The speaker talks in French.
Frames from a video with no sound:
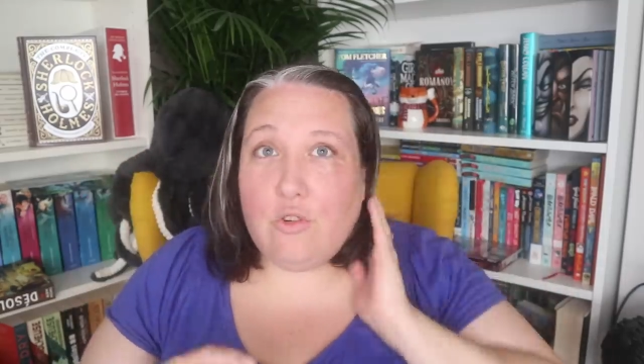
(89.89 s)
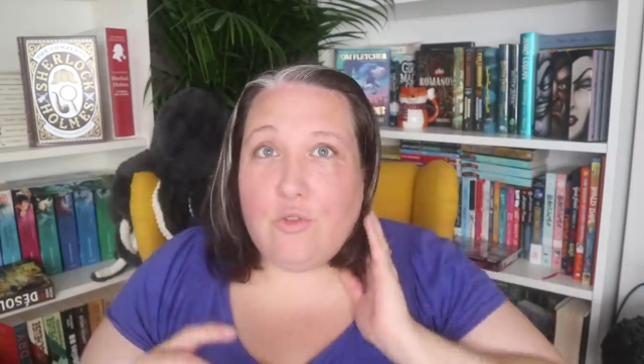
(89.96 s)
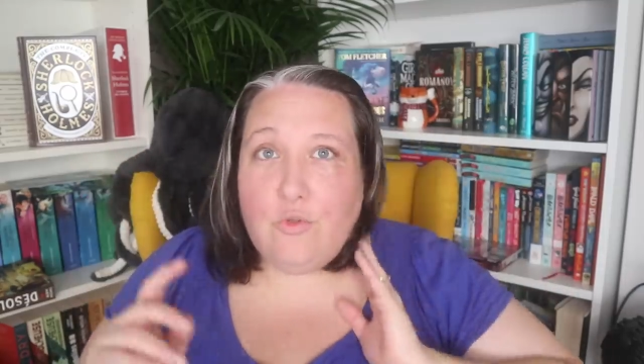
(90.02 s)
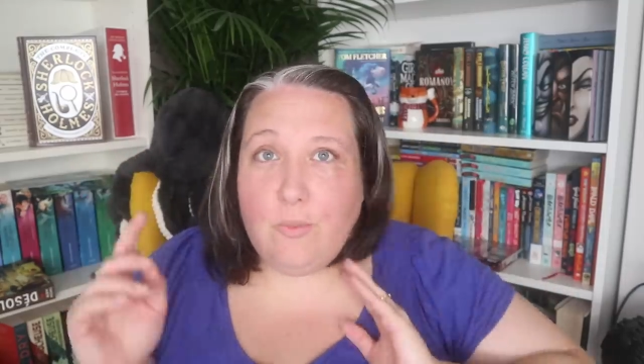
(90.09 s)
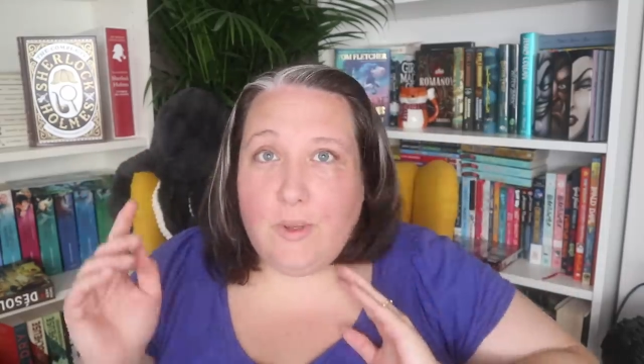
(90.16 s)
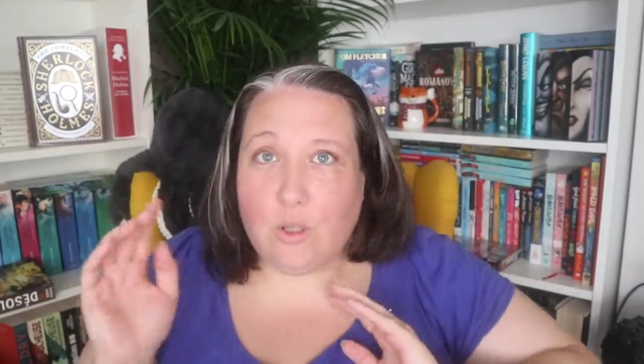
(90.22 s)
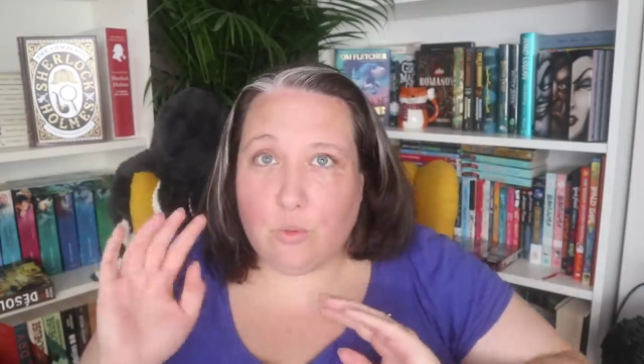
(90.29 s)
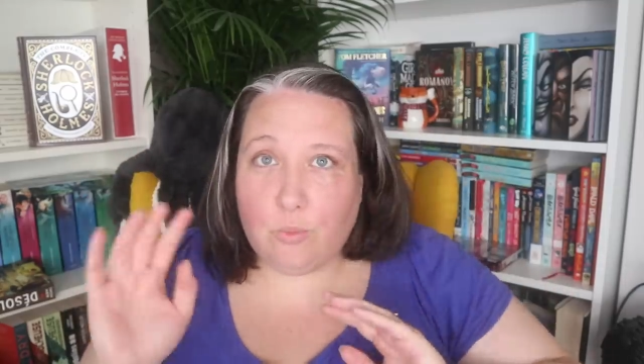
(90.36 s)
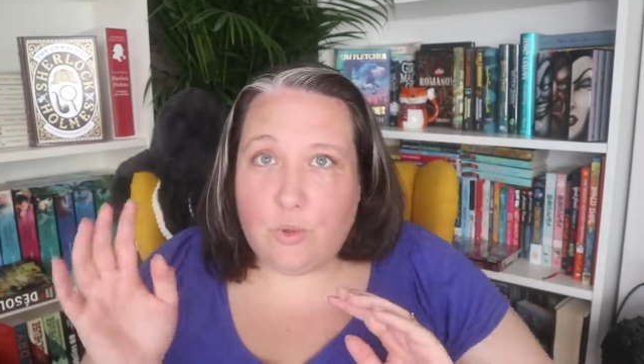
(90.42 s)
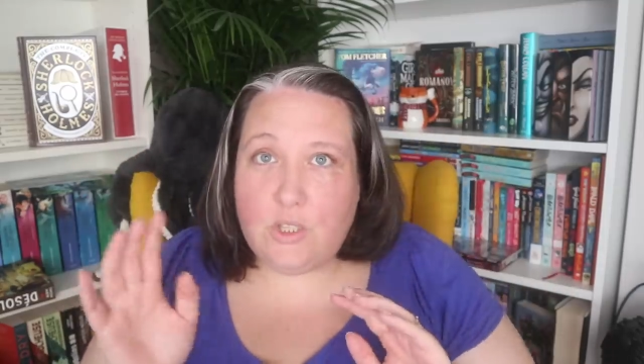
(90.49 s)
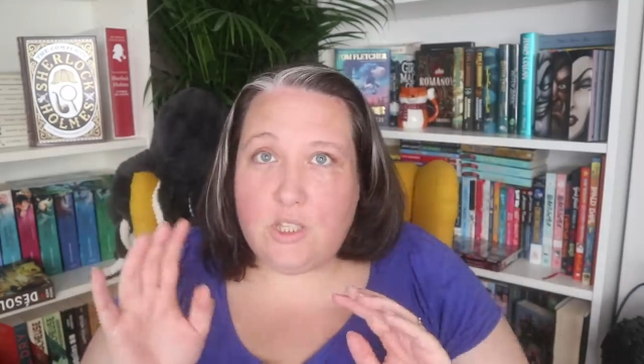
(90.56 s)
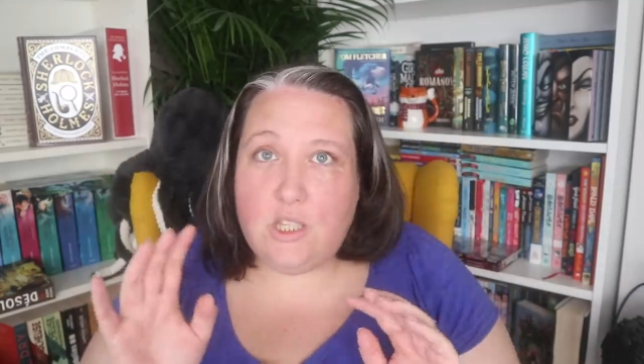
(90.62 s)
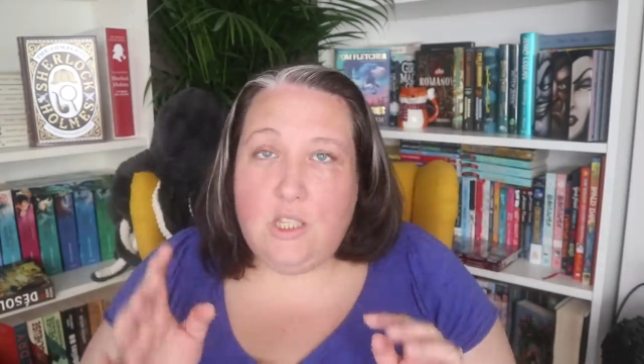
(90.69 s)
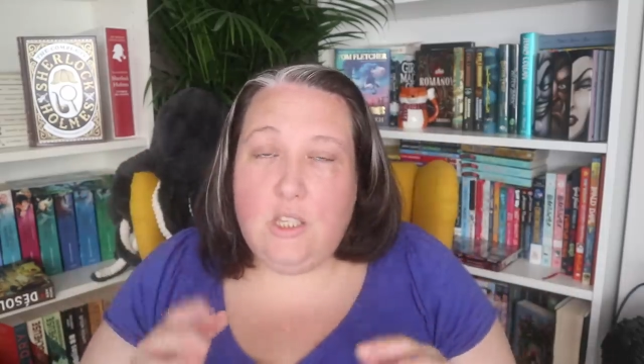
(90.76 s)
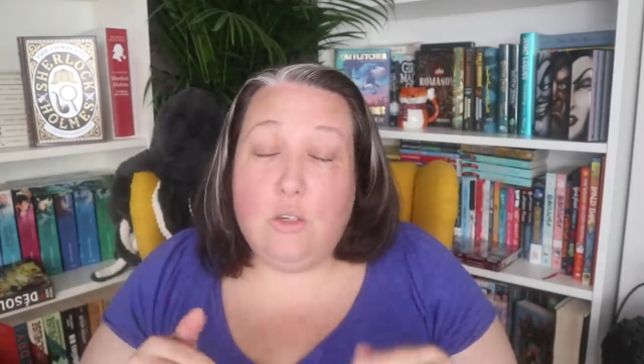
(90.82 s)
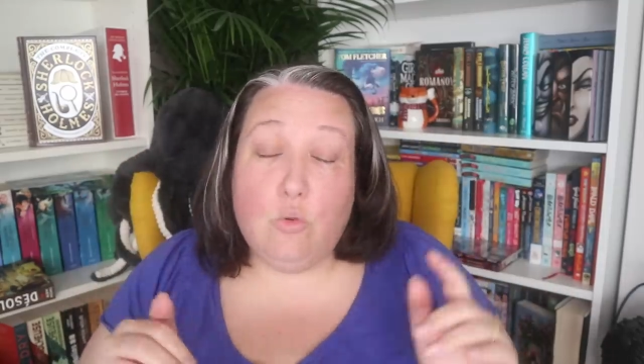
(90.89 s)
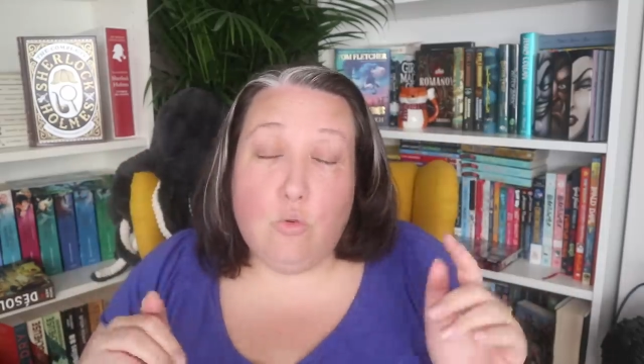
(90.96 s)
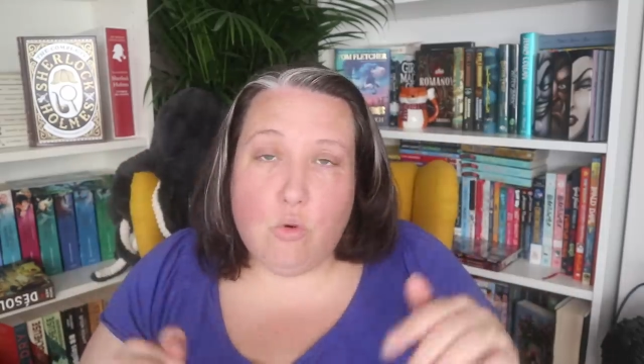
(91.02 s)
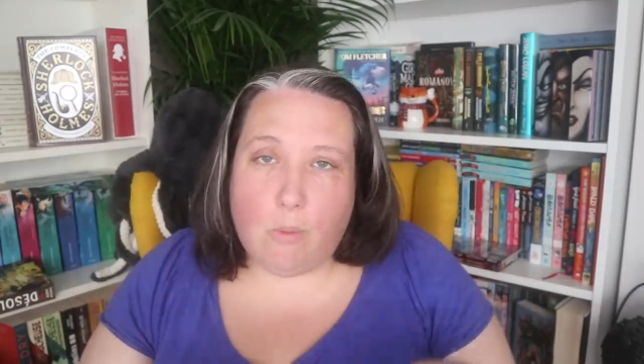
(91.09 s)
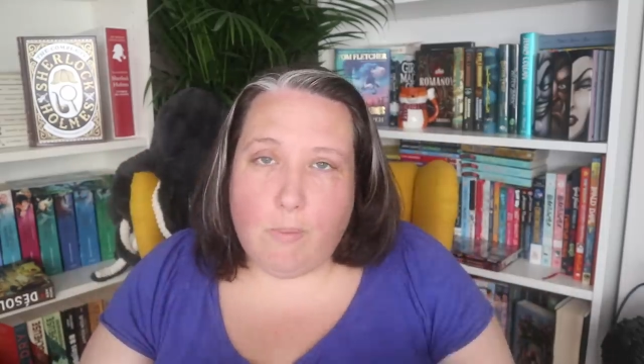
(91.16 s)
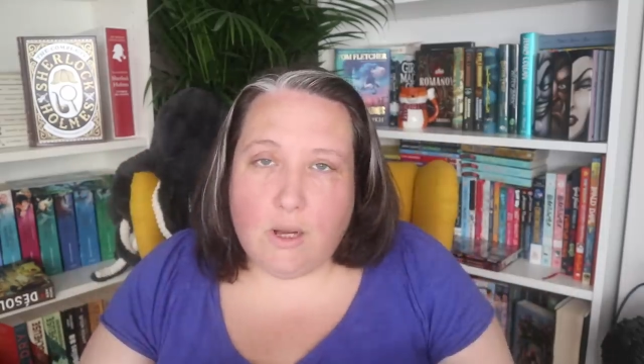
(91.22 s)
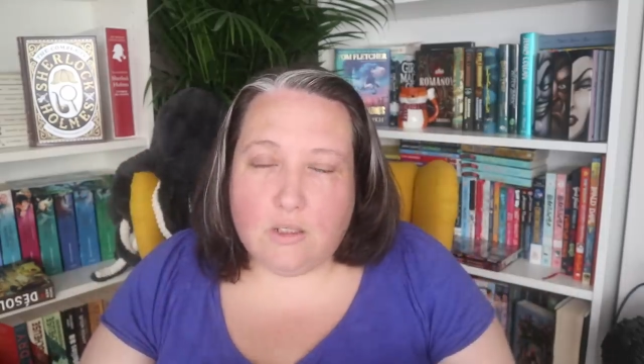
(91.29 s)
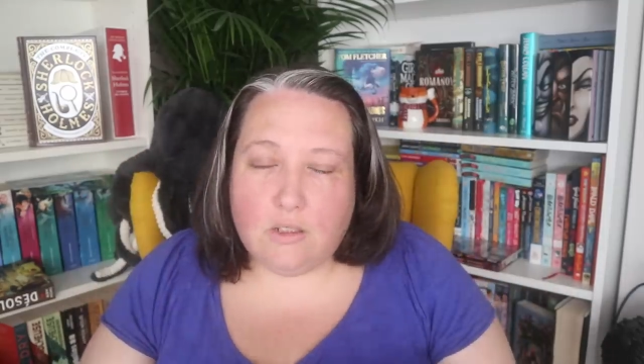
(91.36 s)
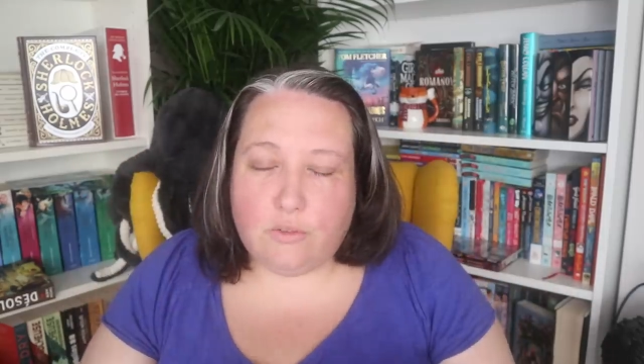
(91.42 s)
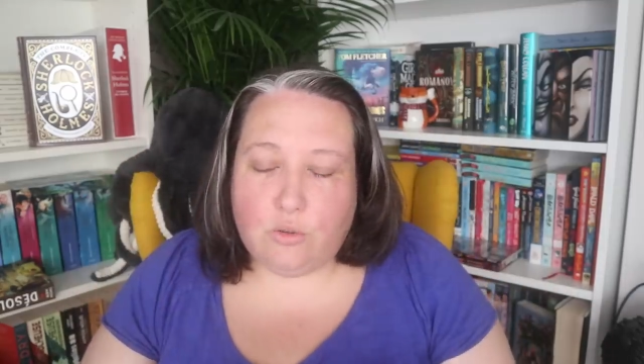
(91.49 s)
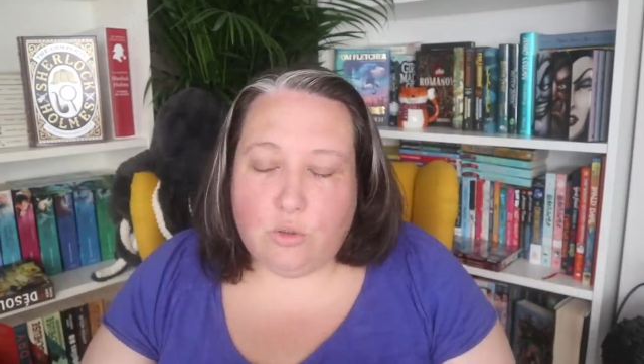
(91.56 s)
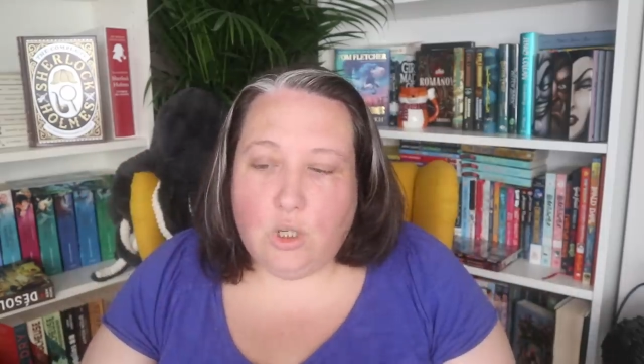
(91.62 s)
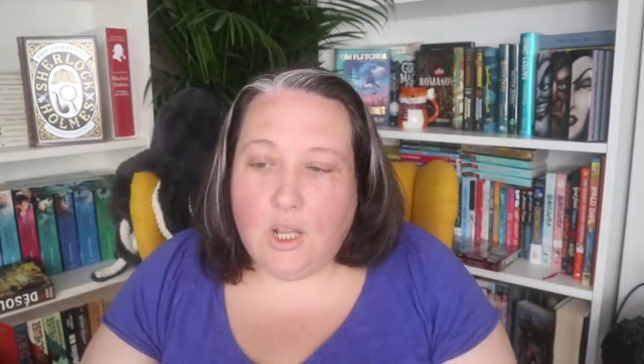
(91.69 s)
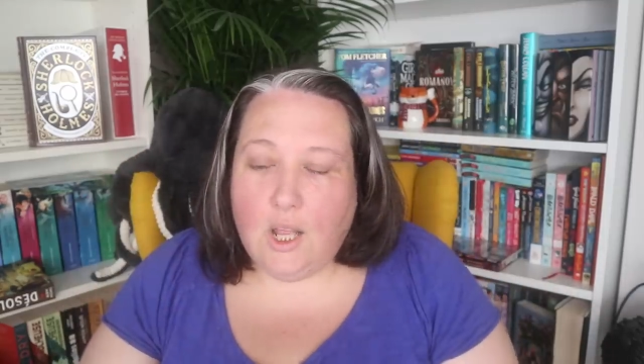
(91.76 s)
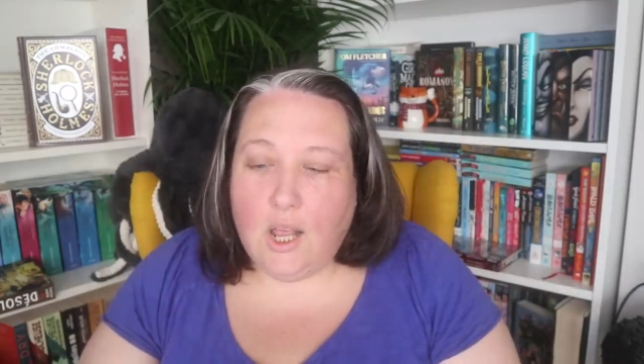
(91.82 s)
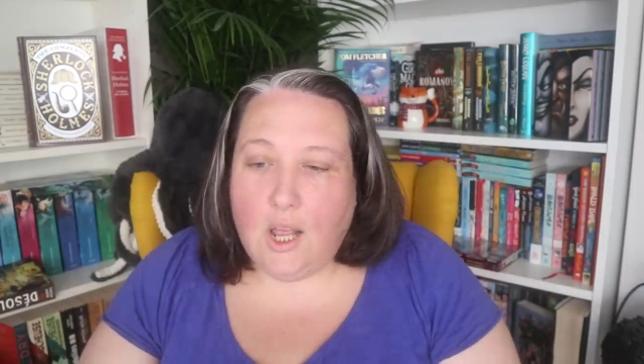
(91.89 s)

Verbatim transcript: je vous le mets dans le petit i ou en barre d'infos.